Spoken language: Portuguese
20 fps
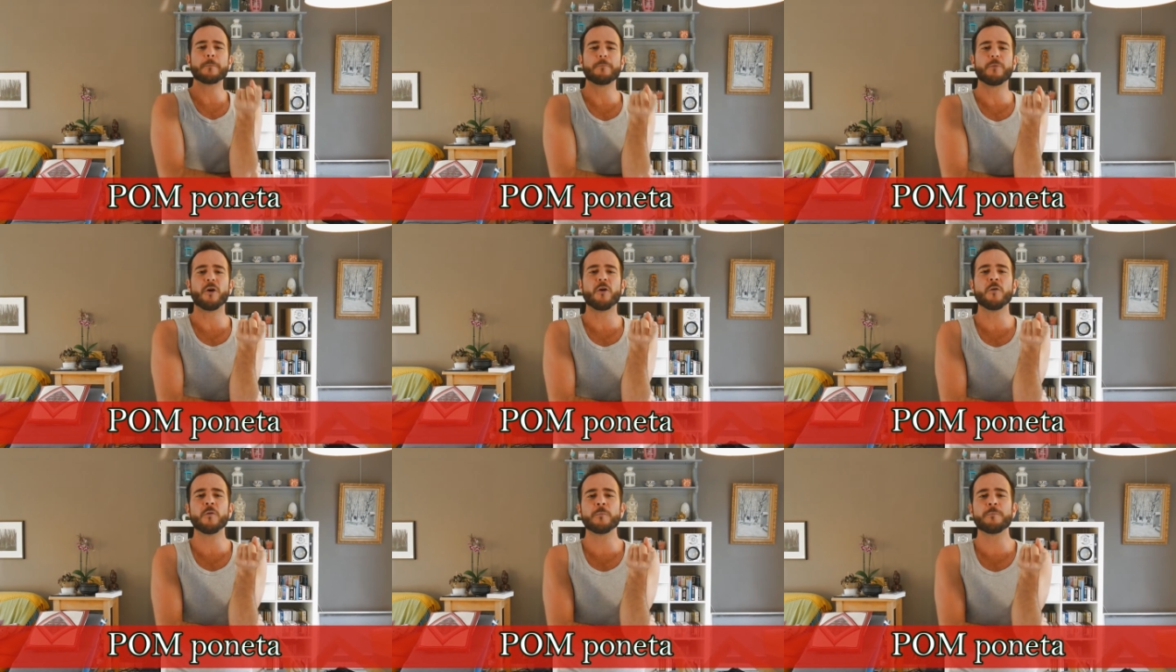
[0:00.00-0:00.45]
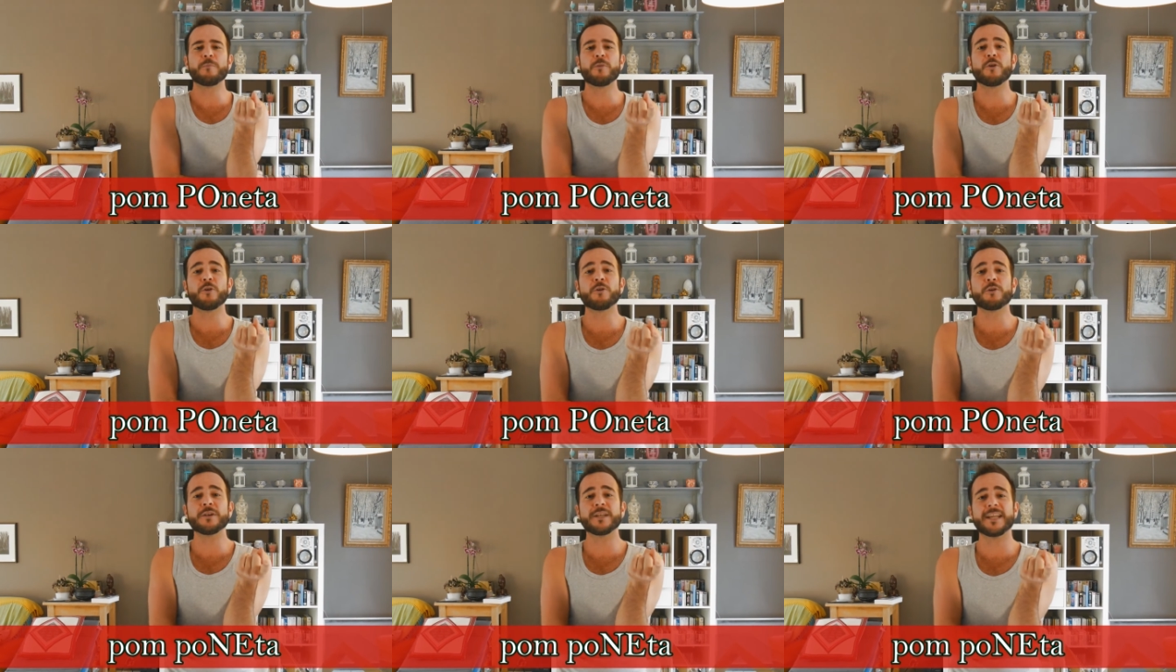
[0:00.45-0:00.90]

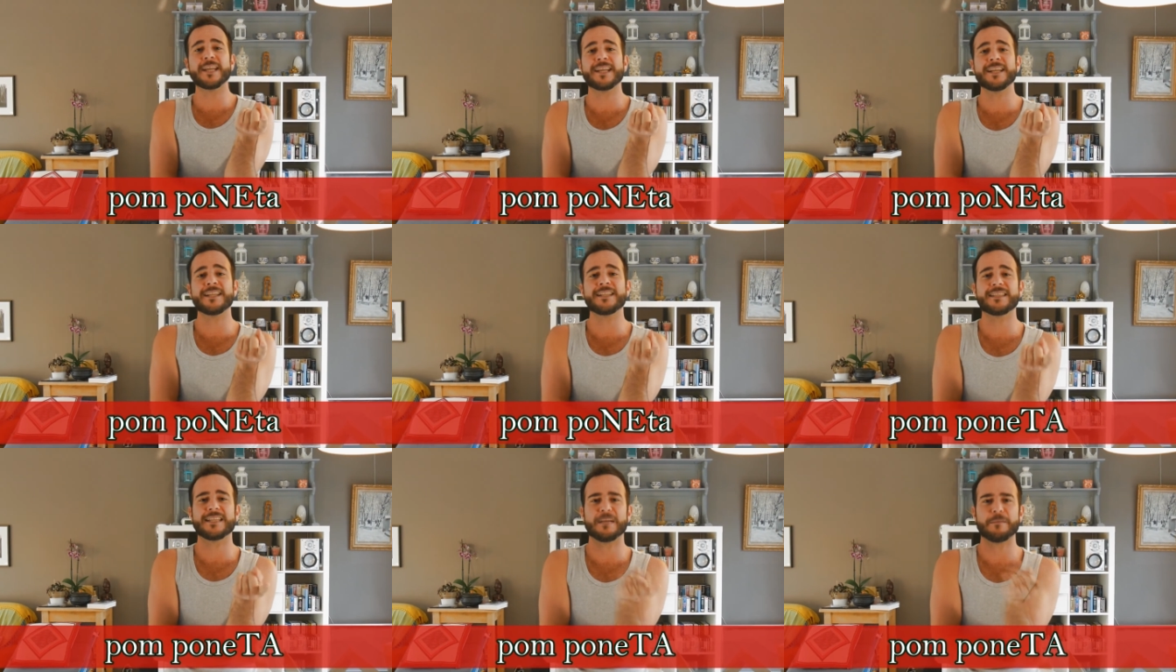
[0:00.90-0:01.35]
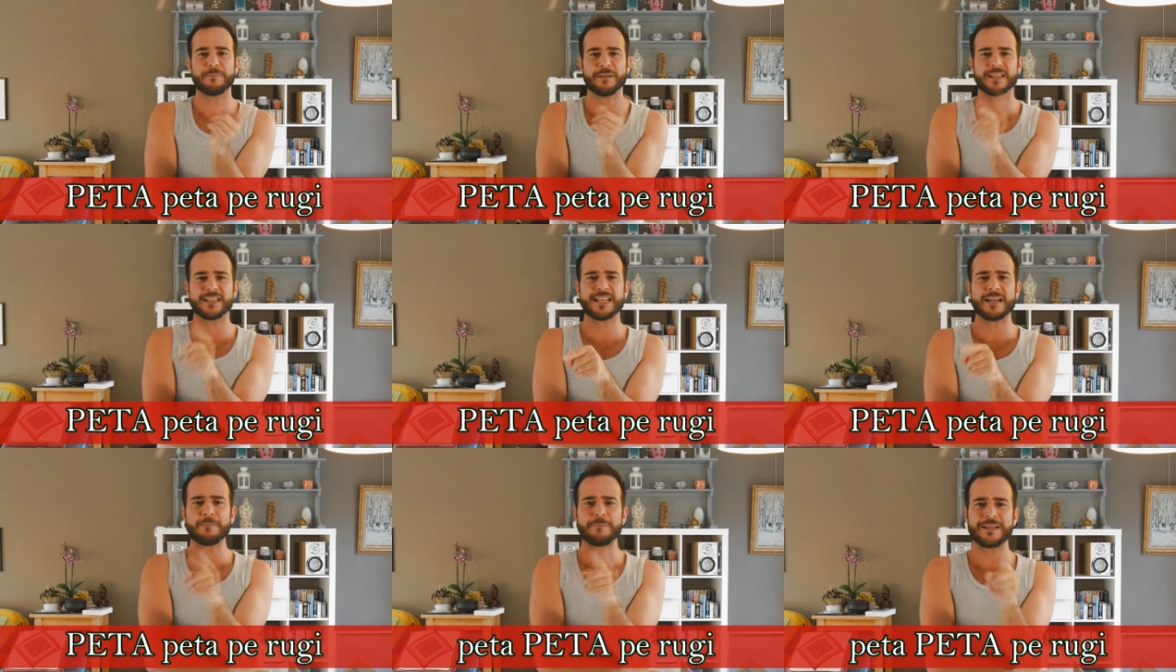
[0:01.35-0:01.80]
Pomponeta,
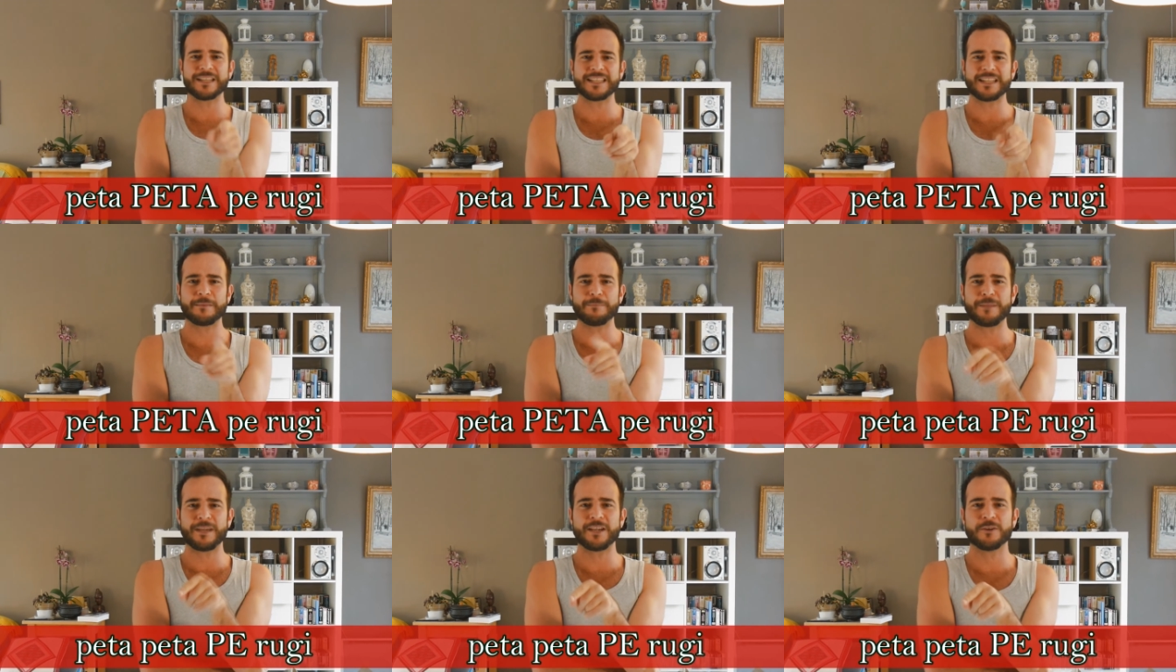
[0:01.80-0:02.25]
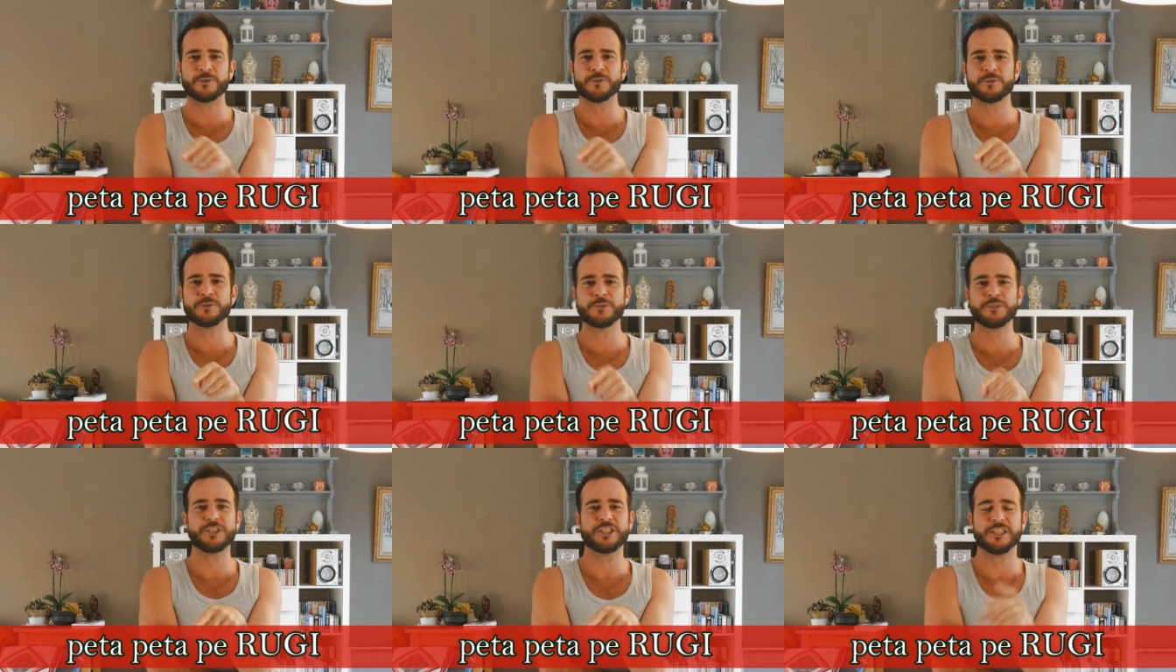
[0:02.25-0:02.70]
peta, peta,
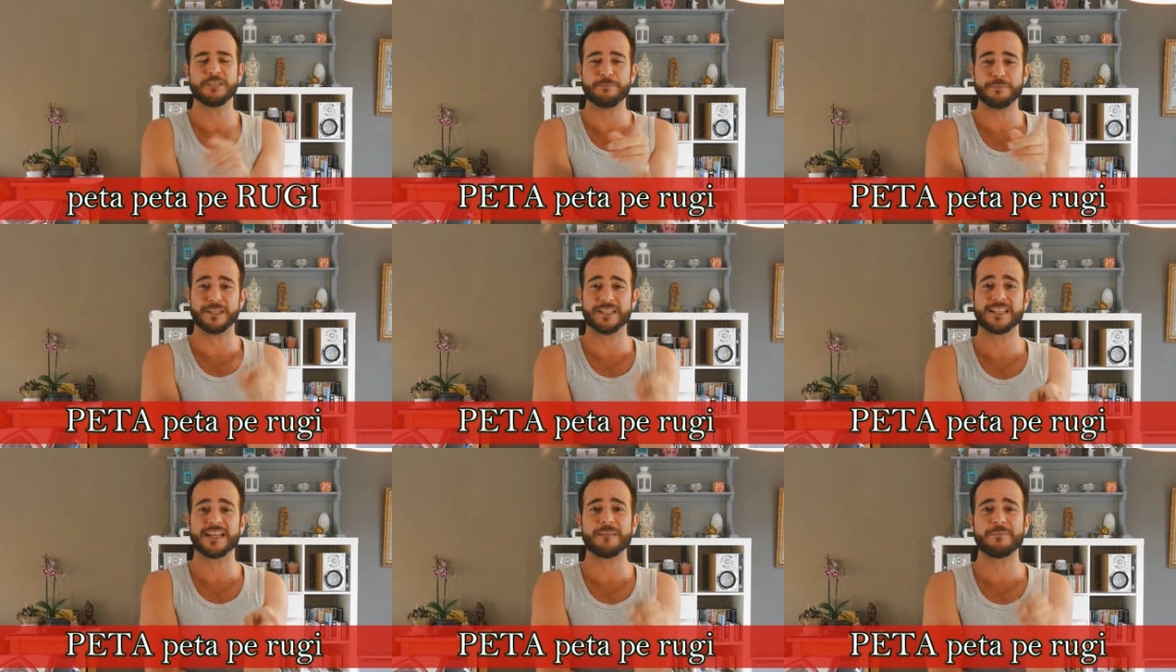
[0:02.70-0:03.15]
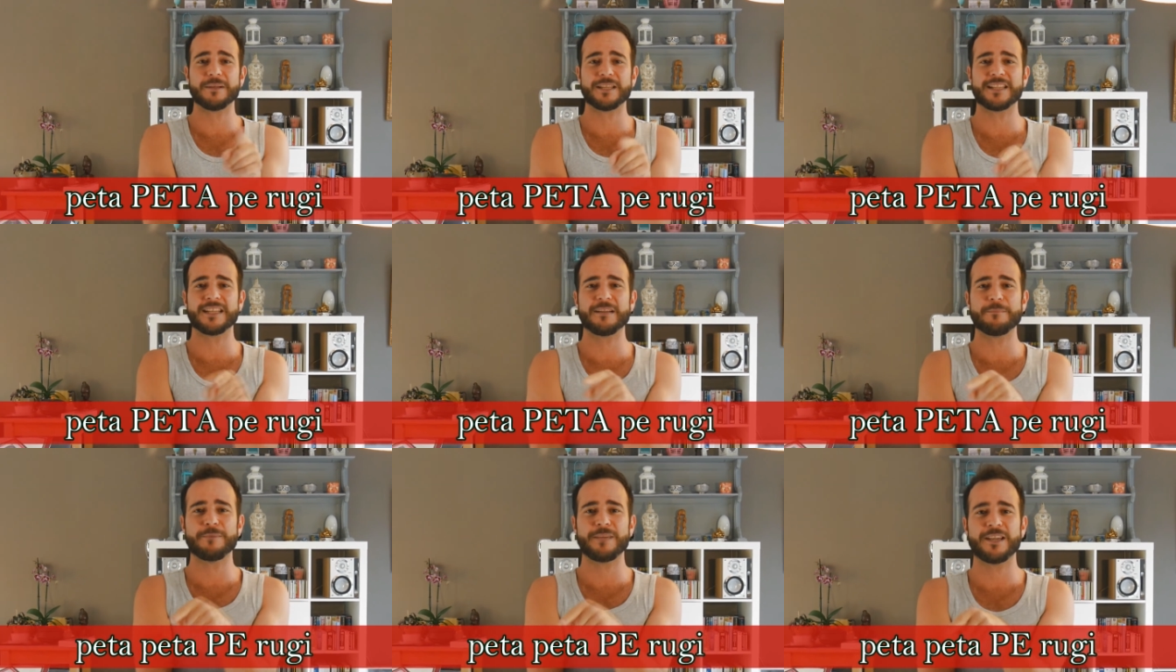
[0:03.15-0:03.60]
perruge, peta,
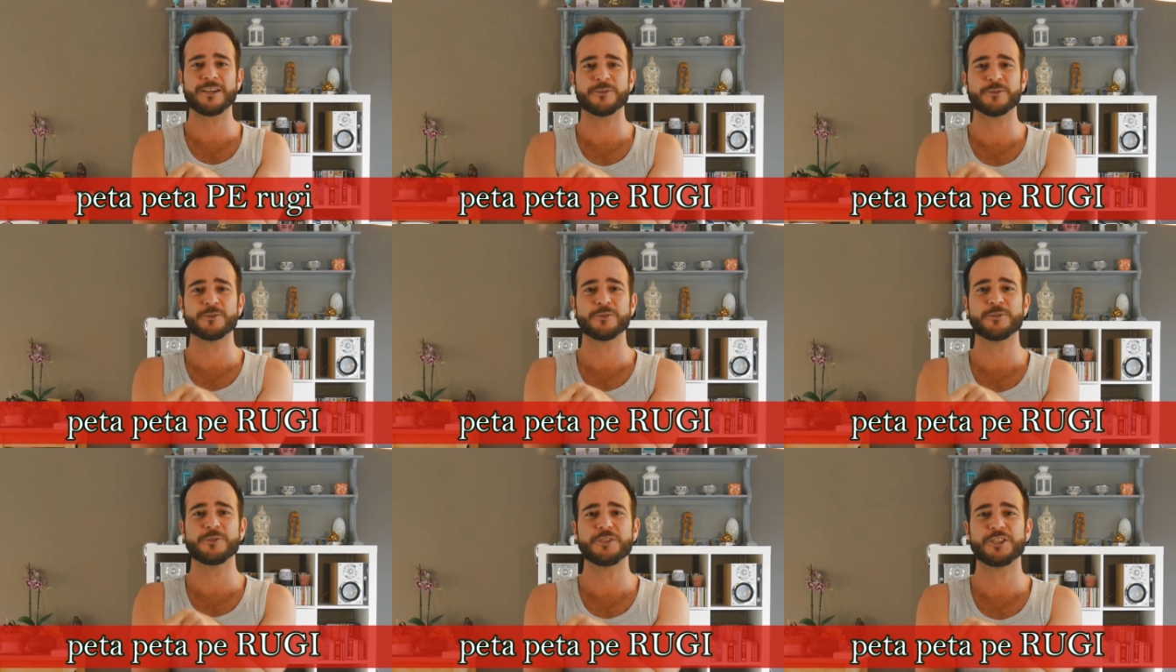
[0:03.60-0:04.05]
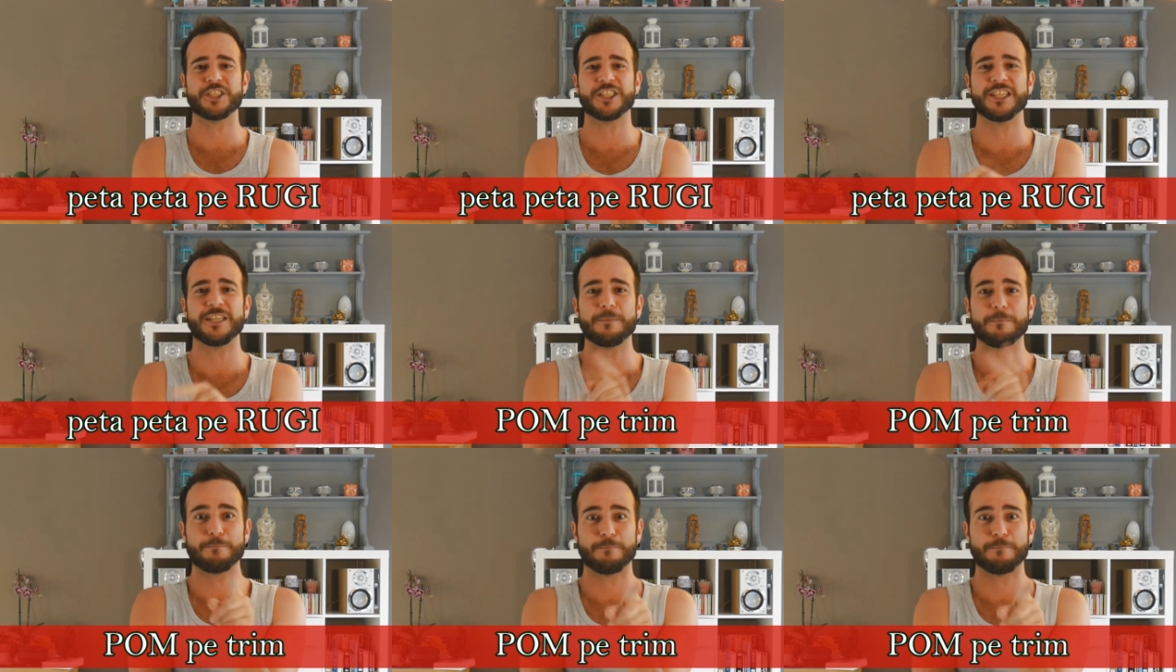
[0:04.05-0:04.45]
peta, perruge,